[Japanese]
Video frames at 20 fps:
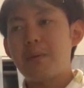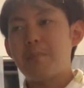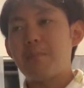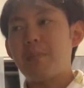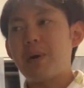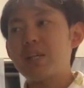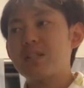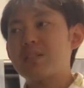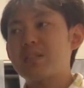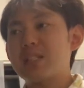
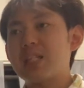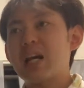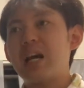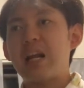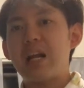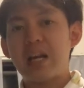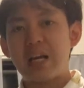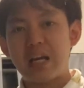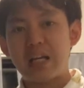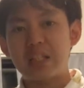まずや
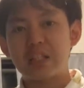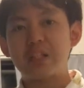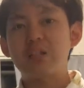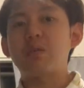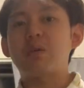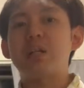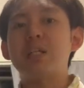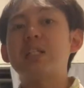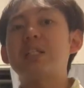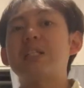らないってい
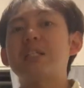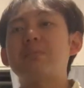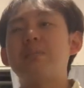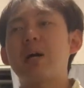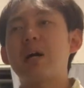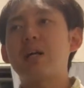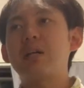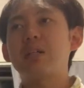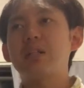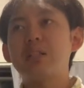うのが一
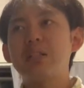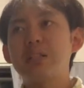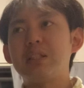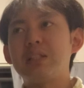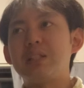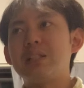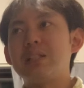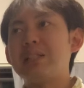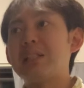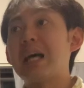番
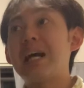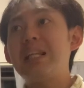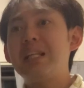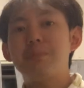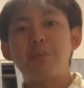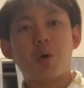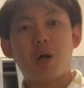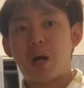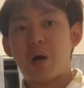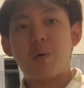何
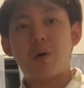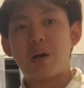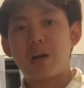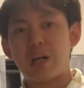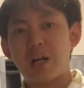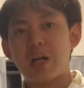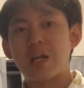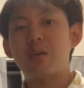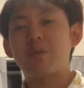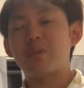も変わら
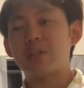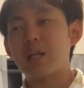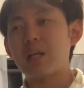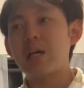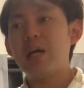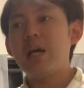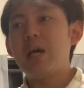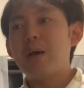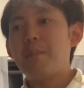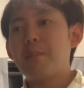ないので、
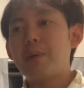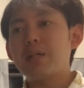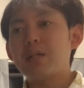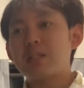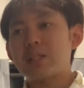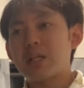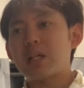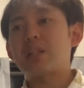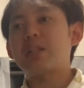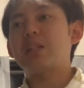ま
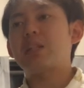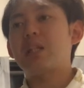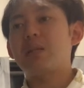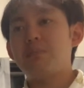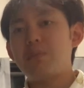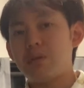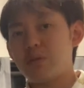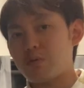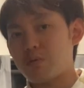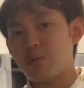ずやって
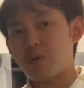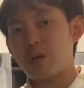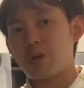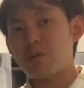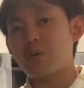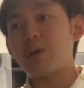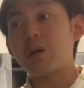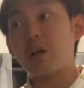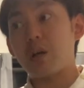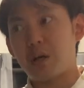みるのが
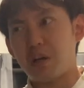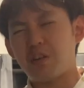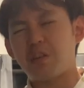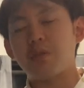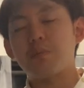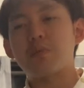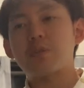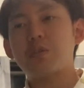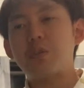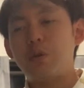良いかなっ
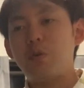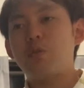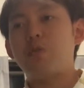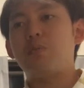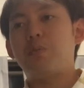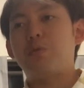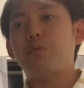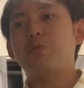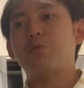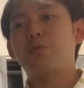て思います。今日
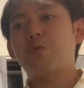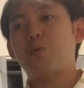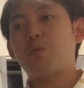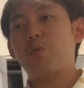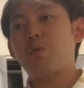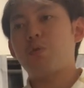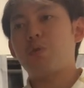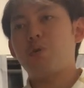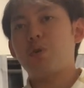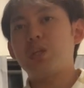の僕の
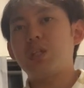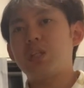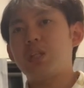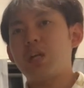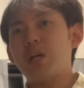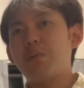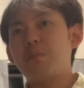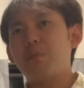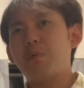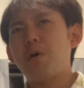この意
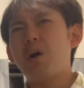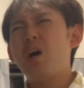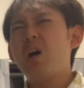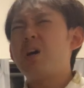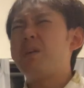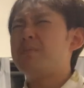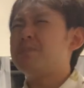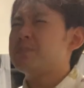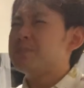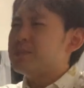見も、
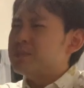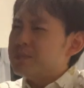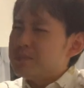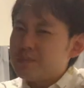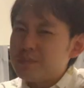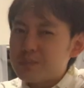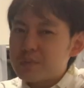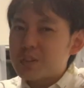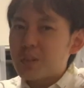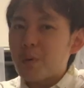う
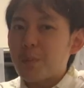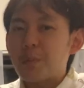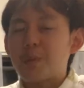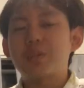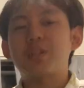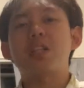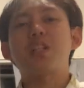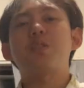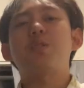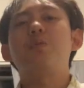んって
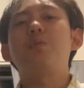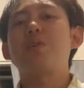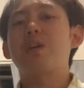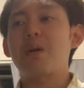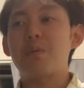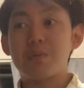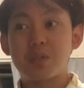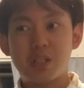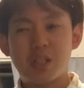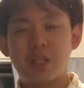思った人いる
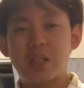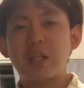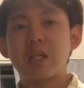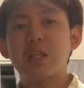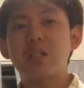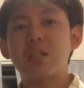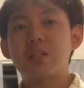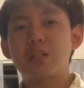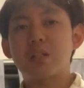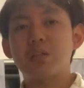かもしれな
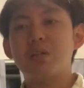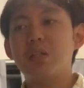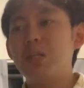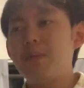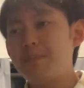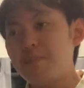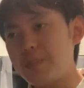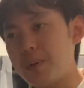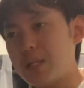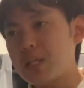いんですけど、
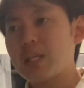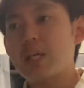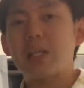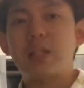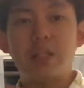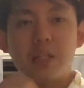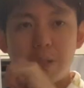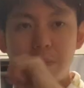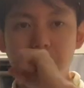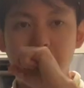いっぺんやっ
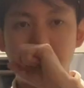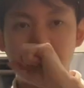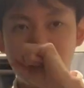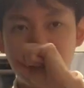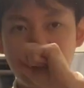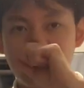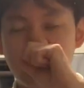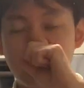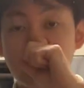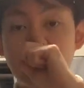てみて
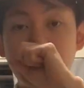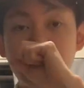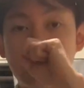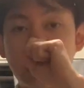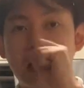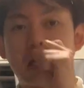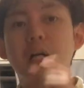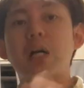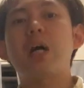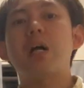ください。何
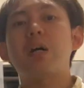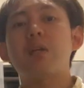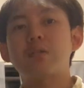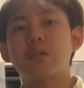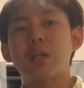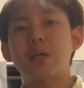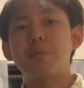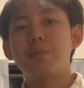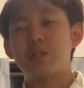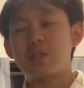か変わる
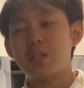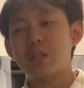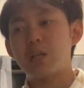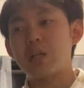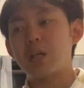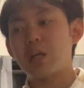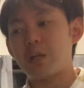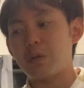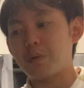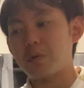かもしれ
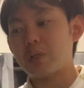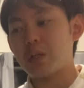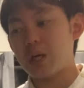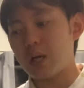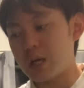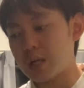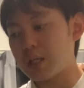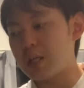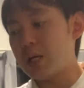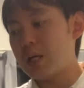ないので、
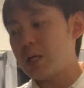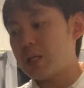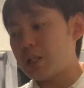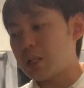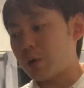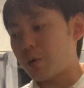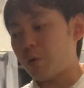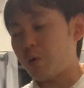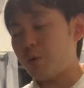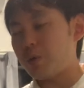はい。
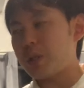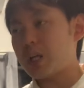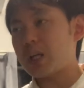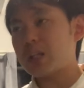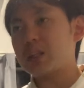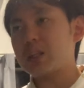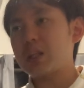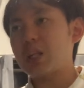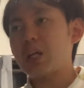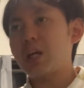で、これを
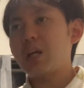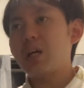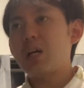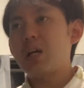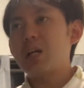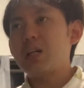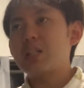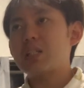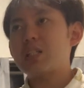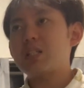やった
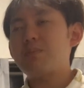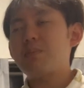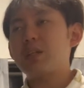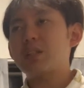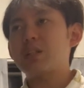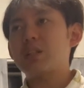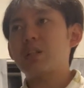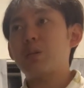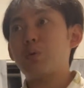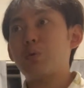し
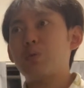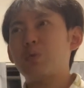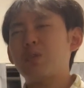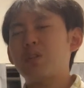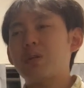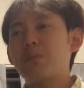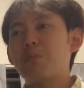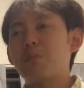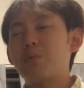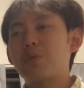まったこと
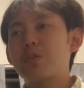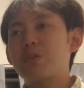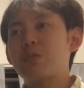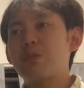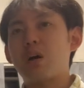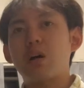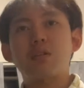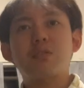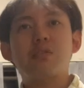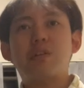でもっ
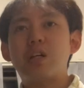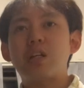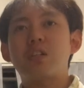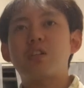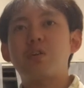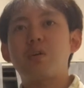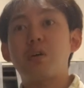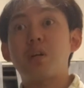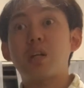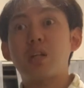そ悪影
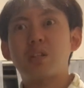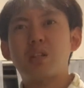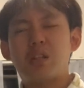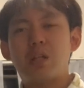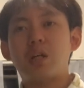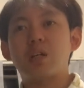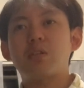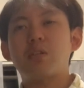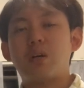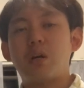響になっ
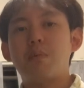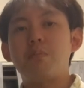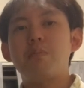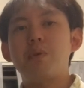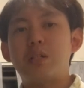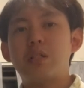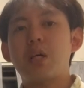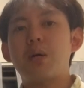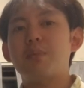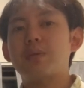たとか、
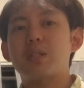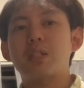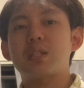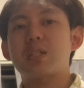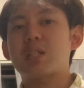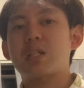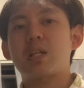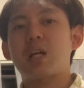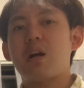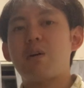めちゃめちゃ
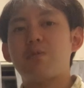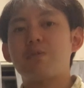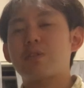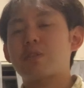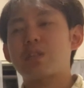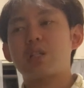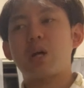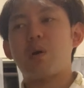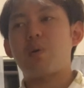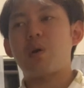時間を
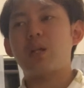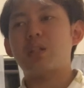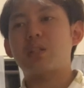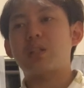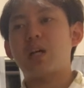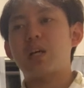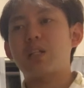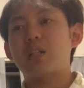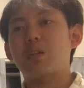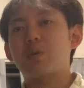使われ
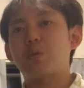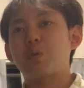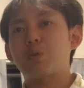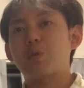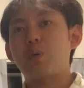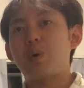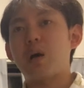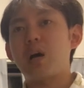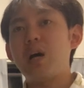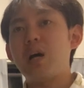たってこ
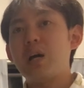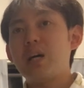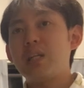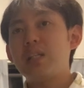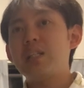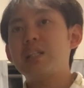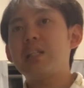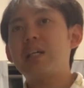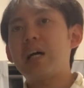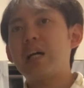とは
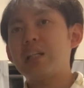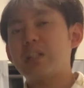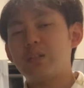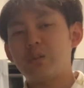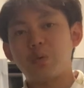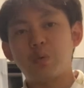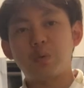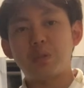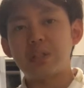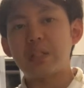意外
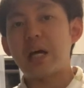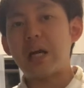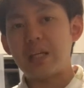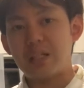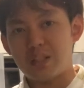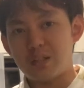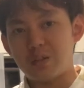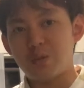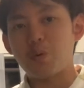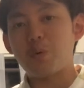とな
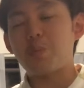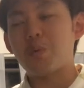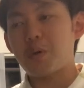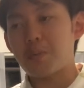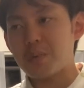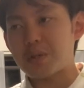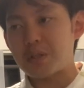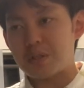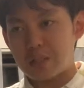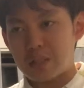いと思い
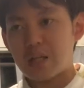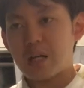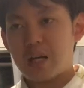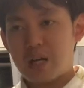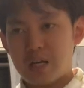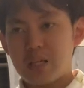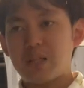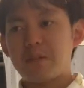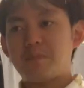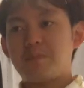ますね。
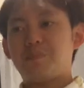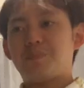はい。